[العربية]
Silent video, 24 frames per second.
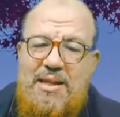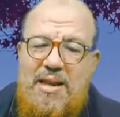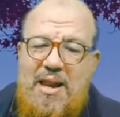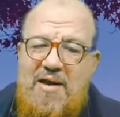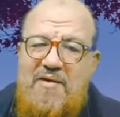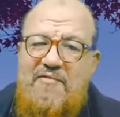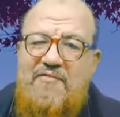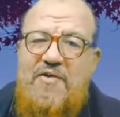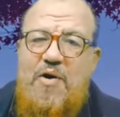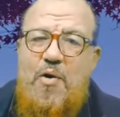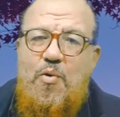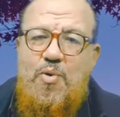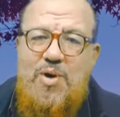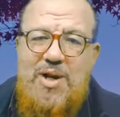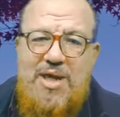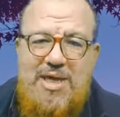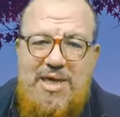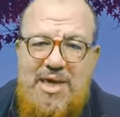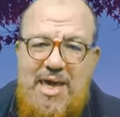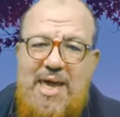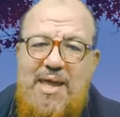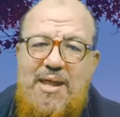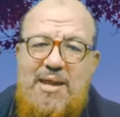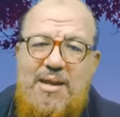
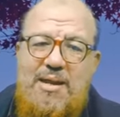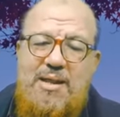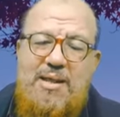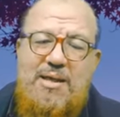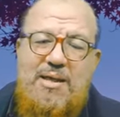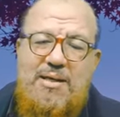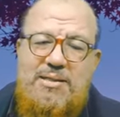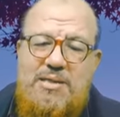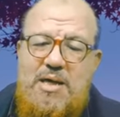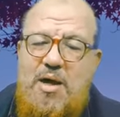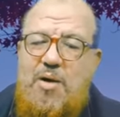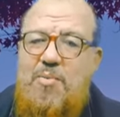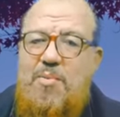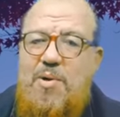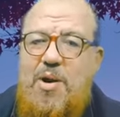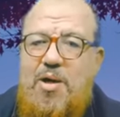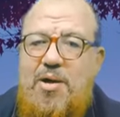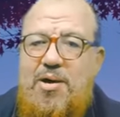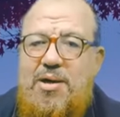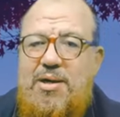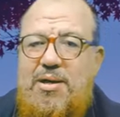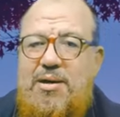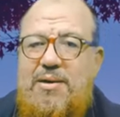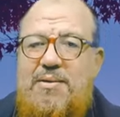الفوريه جزاكم الله
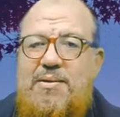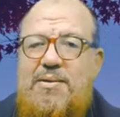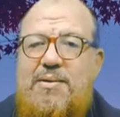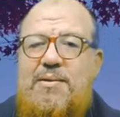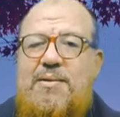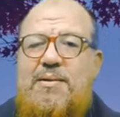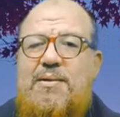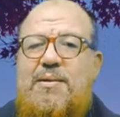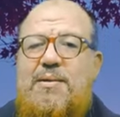خير